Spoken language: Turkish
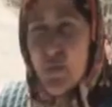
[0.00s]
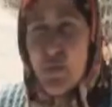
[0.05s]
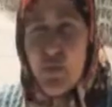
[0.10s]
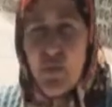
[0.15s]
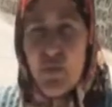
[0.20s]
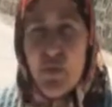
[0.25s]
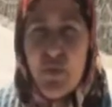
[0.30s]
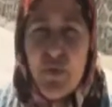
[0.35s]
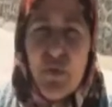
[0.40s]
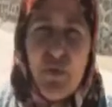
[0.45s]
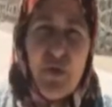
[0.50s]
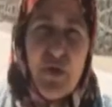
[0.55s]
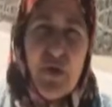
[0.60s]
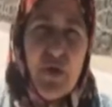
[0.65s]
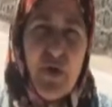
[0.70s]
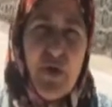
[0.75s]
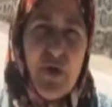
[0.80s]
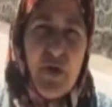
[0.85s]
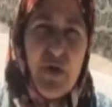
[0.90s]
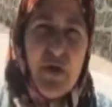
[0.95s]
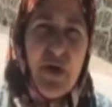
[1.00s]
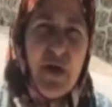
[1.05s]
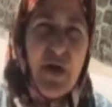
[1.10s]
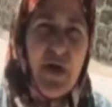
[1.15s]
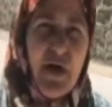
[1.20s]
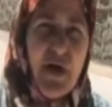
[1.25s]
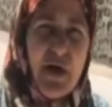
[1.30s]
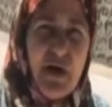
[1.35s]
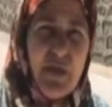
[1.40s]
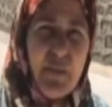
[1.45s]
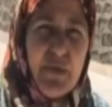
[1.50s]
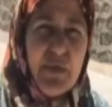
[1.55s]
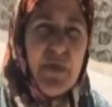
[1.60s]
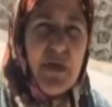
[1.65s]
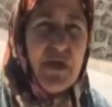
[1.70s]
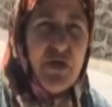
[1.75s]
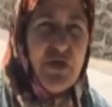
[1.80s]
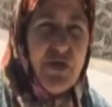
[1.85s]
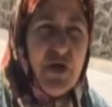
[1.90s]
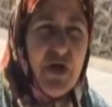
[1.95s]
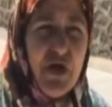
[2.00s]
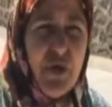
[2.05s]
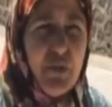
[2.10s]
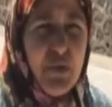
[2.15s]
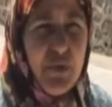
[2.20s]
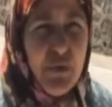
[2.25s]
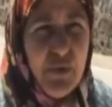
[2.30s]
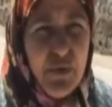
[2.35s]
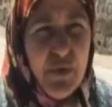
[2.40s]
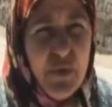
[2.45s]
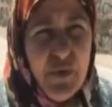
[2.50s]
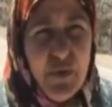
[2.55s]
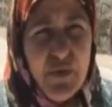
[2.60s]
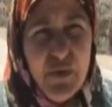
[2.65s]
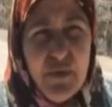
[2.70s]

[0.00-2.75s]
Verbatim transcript: kötüydü. Arabalar çıkamıyordu.